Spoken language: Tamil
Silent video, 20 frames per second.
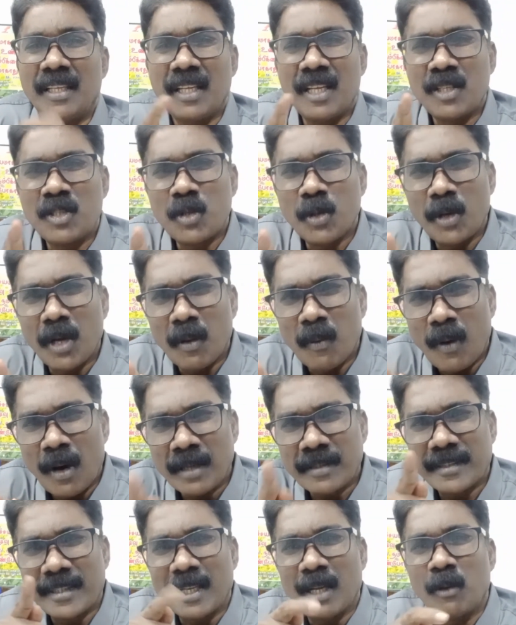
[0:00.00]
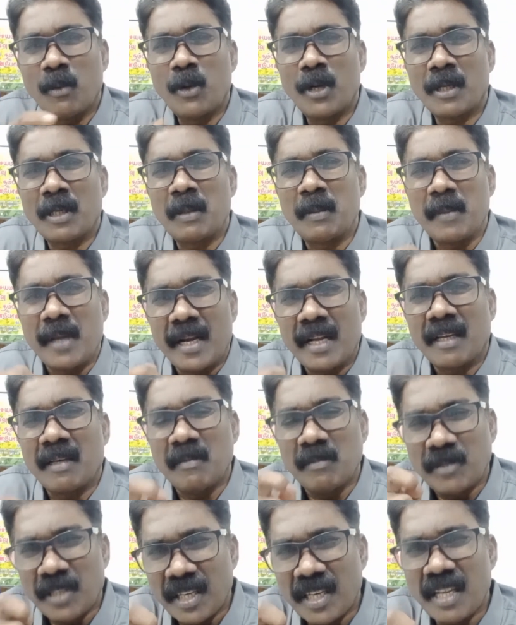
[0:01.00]
இயேசுடைய வார்த்தைகள் உனக்கும்
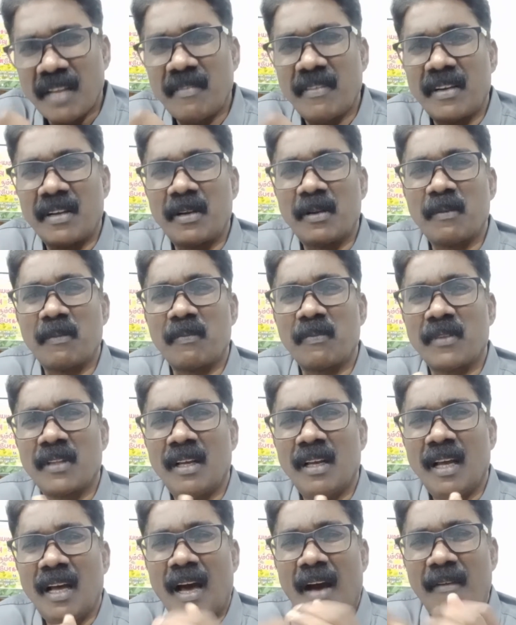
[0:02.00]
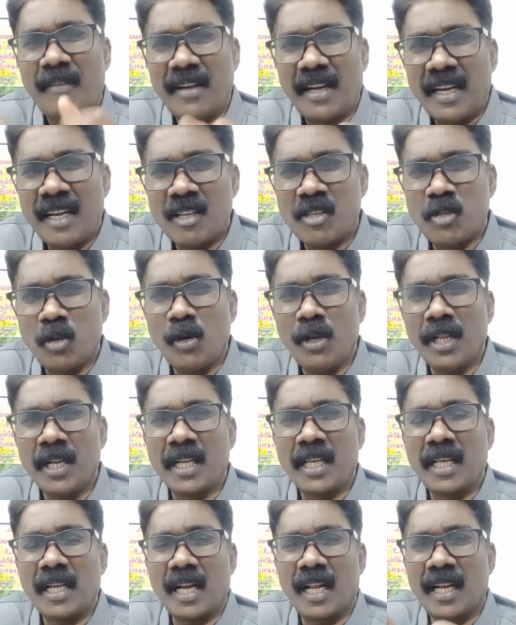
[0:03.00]
எனக்கும் தெரிய வேண்டும் அவர் என்ன
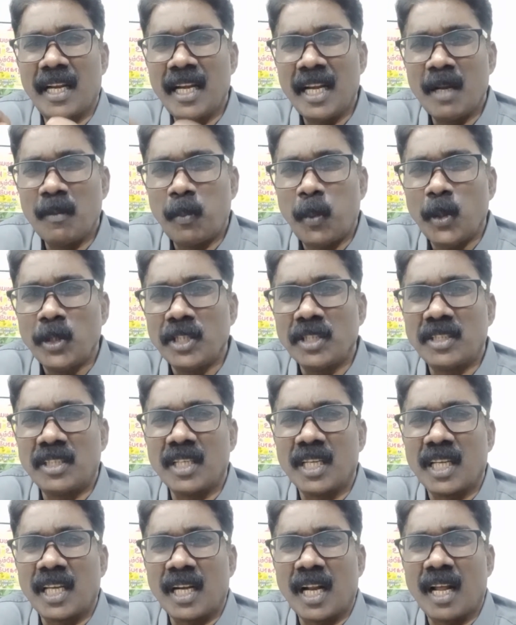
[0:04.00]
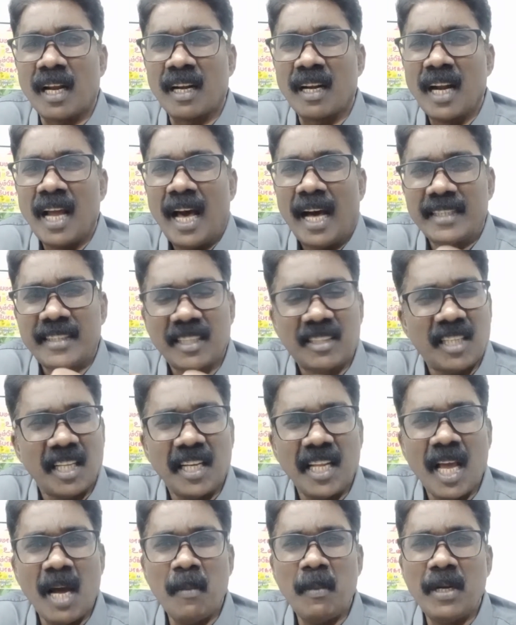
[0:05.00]
சொல்லியிருக்கிறார் என்ன போதித்திருக்கிறார் அதை
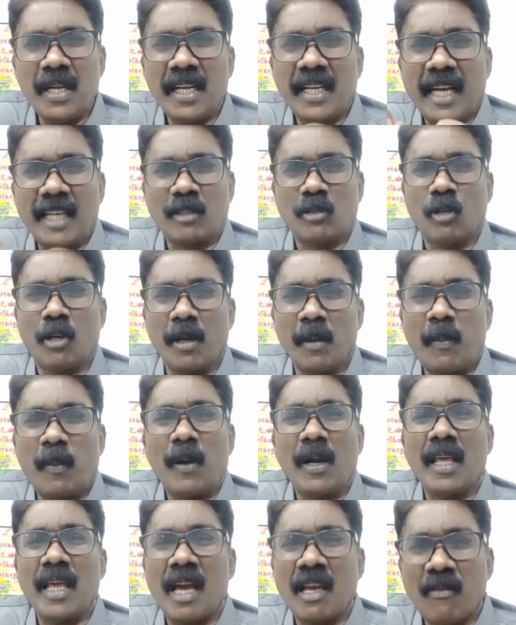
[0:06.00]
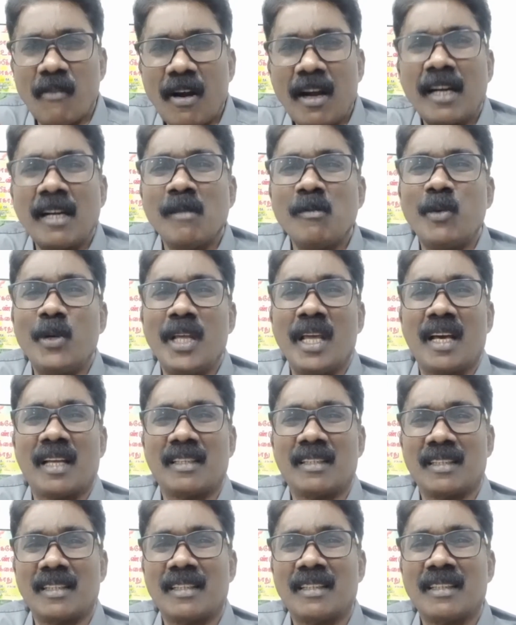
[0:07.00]
தெரியாமல் நீ கர்த்தருடைய பிள்ளையாய் வாழ
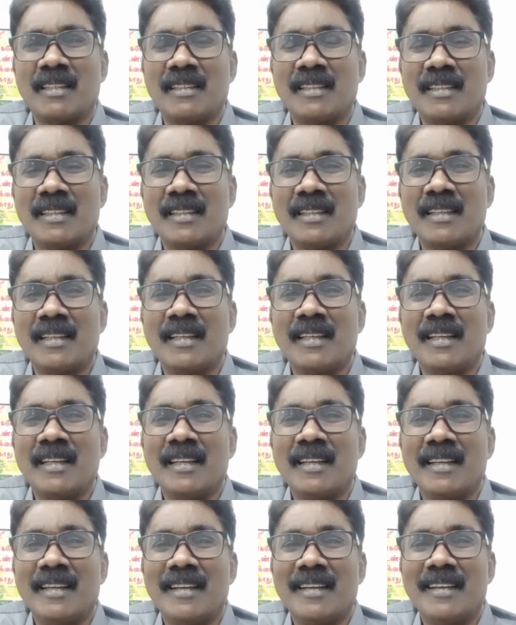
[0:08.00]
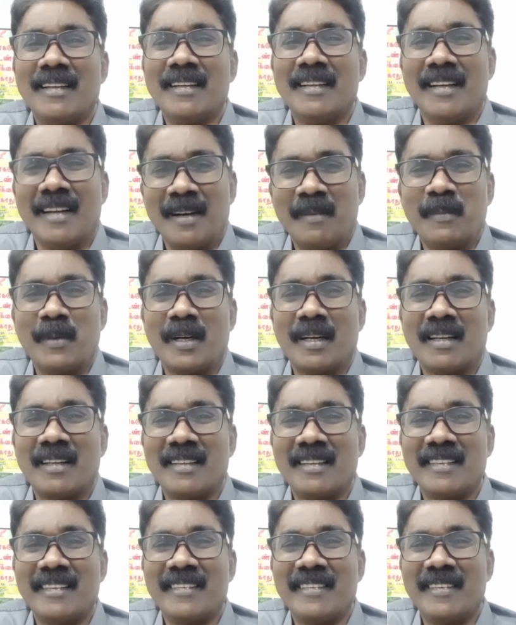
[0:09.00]
முடியாது ஆமாம்
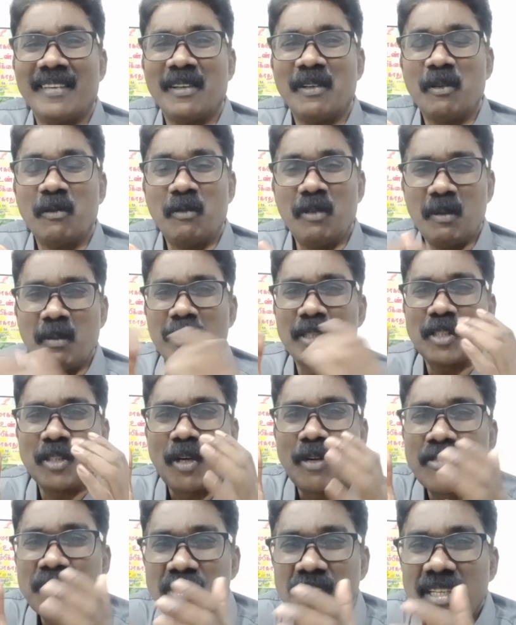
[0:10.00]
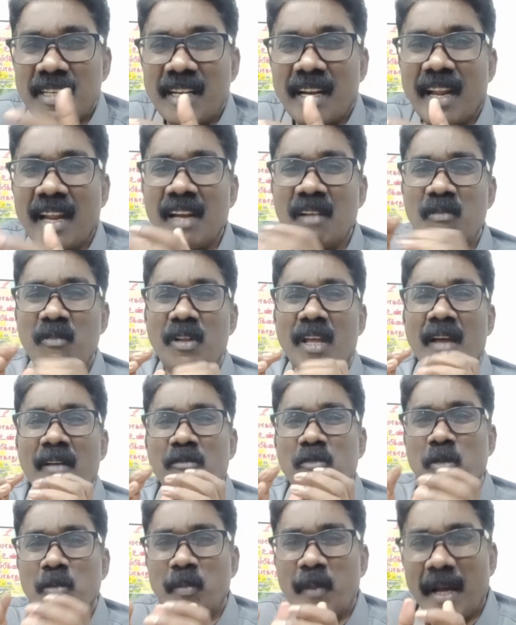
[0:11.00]
வி மஸ்ட் கான்சன்ட்ரேட் வி
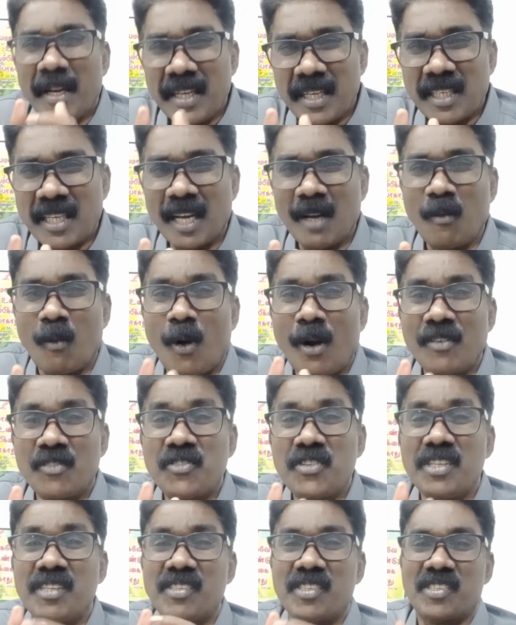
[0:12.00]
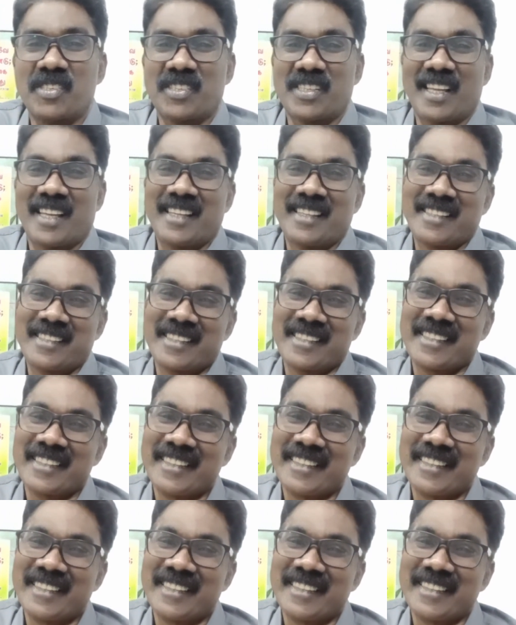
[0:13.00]
ஹேவ் டு மெரிட்டேட் வாட் ஜீசஸ் சேஸ்